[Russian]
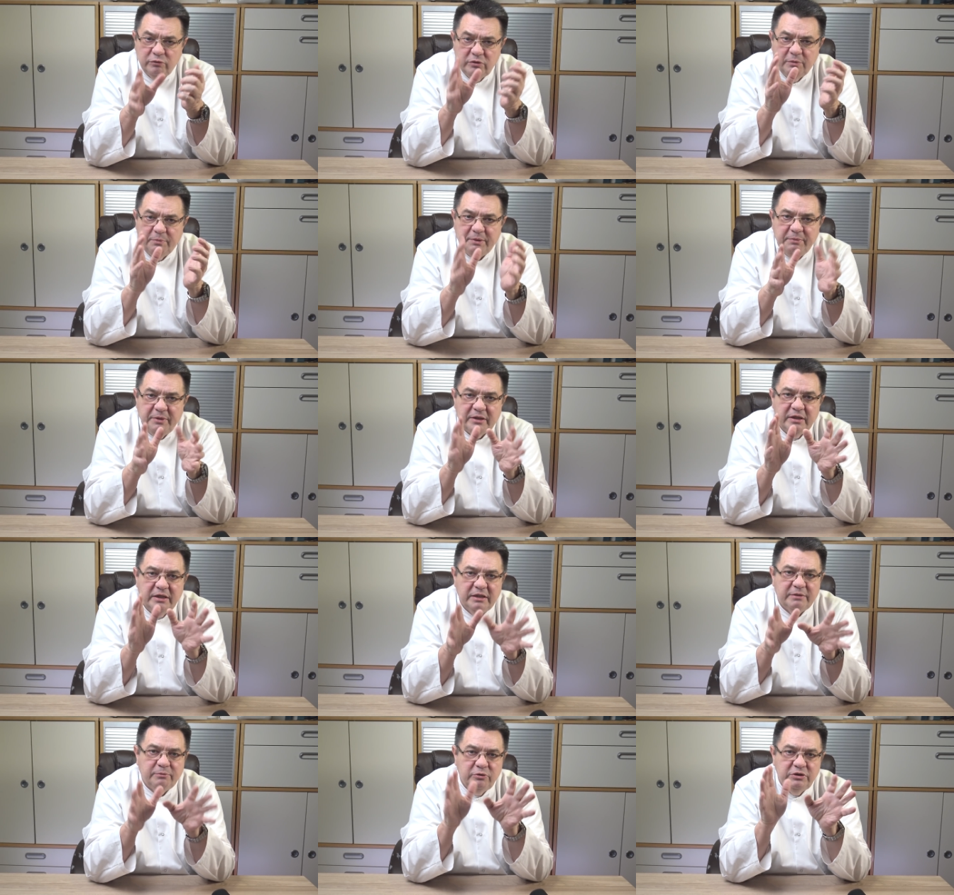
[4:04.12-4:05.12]
Ну, например,
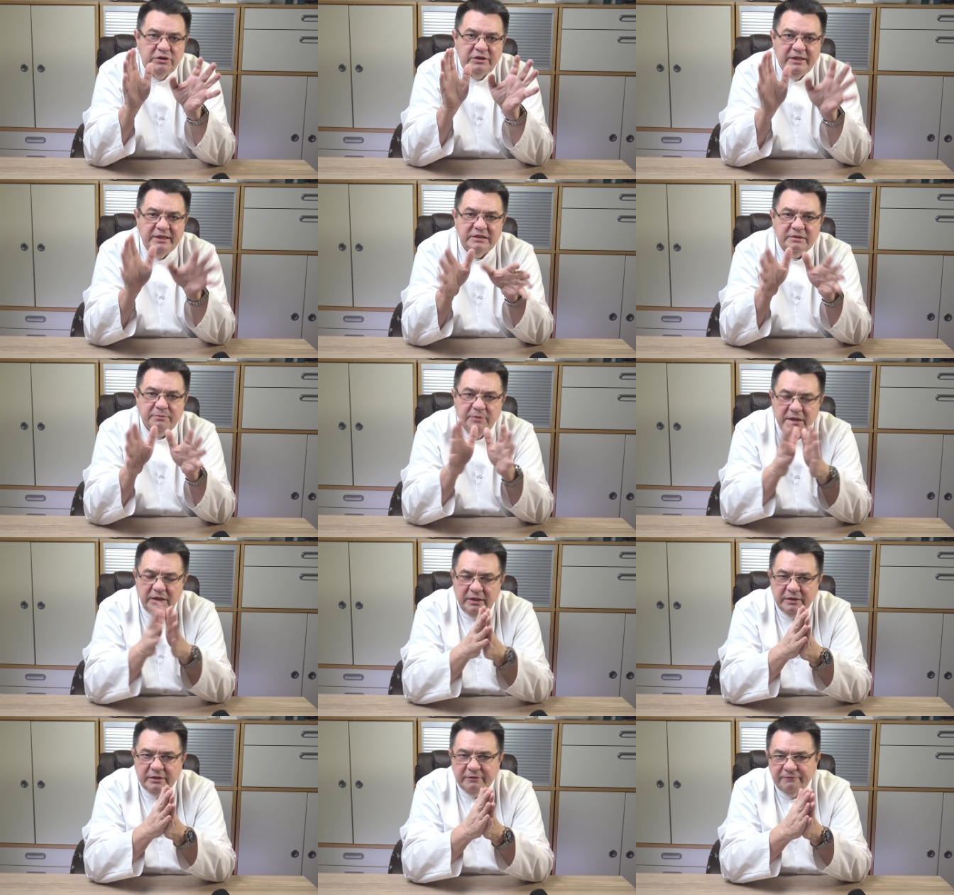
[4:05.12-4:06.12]
это будет 30 мл.
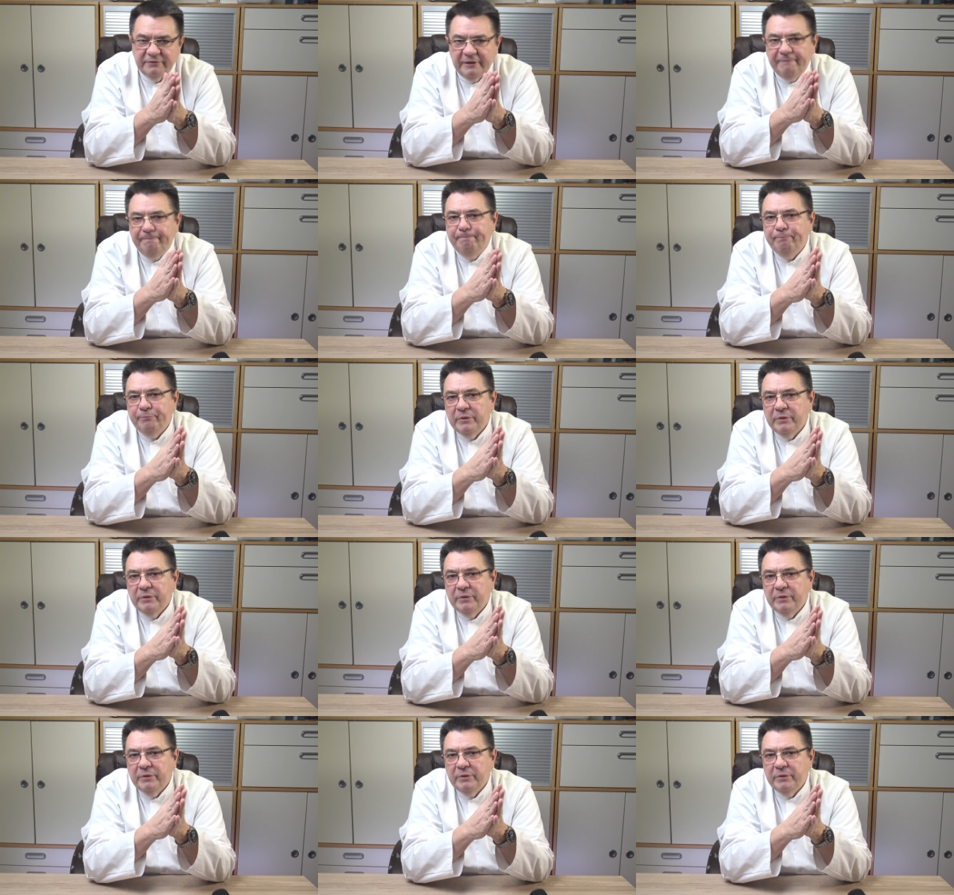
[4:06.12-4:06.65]
Да?